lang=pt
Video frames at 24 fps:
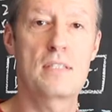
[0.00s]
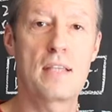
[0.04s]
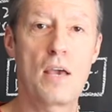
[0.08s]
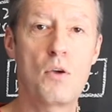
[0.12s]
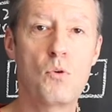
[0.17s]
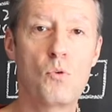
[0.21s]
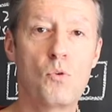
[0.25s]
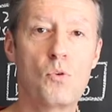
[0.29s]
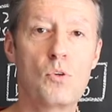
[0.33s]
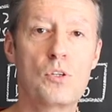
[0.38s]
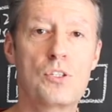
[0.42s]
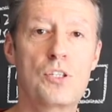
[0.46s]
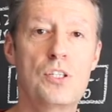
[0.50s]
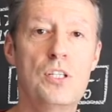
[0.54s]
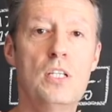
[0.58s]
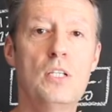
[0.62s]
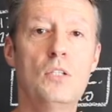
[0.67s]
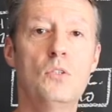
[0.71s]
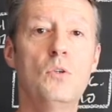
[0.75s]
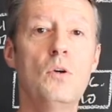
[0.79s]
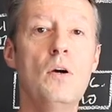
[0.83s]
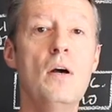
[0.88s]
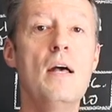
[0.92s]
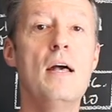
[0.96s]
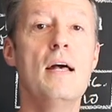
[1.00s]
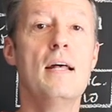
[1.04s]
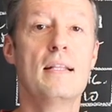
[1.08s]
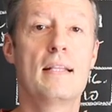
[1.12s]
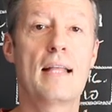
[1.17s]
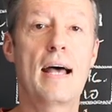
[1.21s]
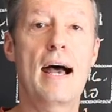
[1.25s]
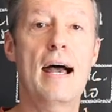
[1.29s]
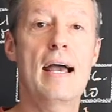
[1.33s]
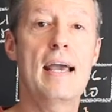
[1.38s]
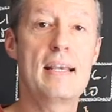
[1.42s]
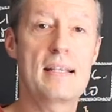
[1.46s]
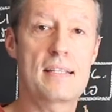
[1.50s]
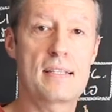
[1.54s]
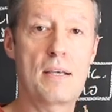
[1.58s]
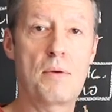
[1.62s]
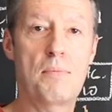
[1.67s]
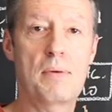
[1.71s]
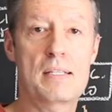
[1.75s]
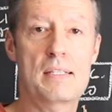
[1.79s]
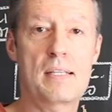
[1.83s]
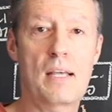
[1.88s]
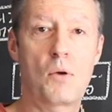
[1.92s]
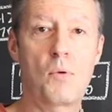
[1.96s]
tenham curtido. Tá? Essa é
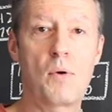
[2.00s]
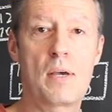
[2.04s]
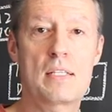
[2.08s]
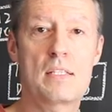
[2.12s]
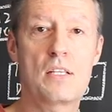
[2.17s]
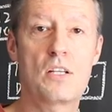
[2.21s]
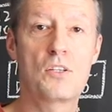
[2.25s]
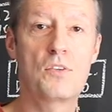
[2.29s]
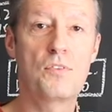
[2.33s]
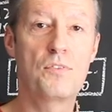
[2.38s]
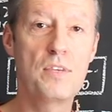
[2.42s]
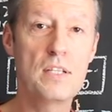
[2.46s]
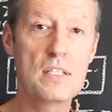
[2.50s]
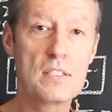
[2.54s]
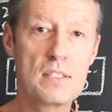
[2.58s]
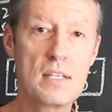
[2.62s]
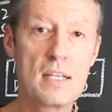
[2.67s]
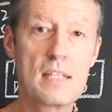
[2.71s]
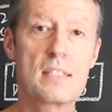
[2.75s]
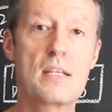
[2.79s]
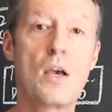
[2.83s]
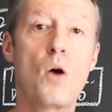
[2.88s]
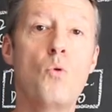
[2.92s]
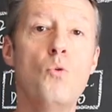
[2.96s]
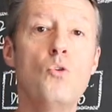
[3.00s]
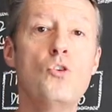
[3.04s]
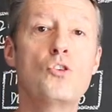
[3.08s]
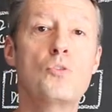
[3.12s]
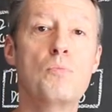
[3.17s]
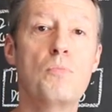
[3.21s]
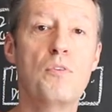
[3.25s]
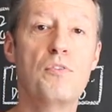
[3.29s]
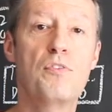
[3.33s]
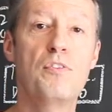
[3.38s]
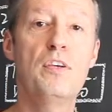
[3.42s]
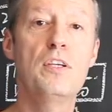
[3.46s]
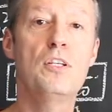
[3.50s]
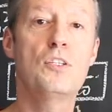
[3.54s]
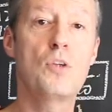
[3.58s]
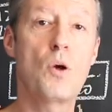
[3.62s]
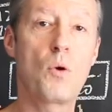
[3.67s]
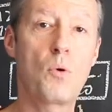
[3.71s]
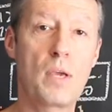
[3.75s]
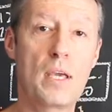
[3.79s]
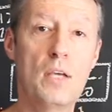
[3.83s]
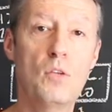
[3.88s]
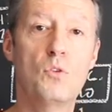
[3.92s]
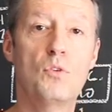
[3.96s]
uma sequência de vídeos, esse é o último vídeo, é
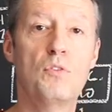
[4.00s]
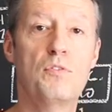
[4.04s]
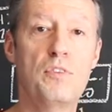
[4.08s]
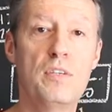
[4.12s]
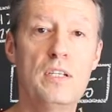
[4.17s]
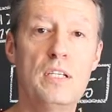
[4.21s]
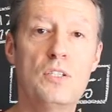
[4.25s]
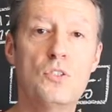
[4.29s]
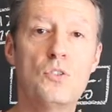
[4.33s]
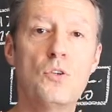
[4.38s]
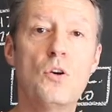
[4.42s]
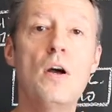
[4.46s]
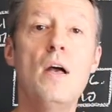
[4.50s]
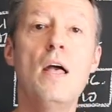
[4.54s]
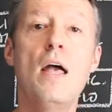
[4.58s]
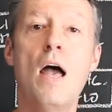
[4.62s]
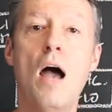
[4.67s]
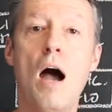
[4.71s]
o quinto vídeo,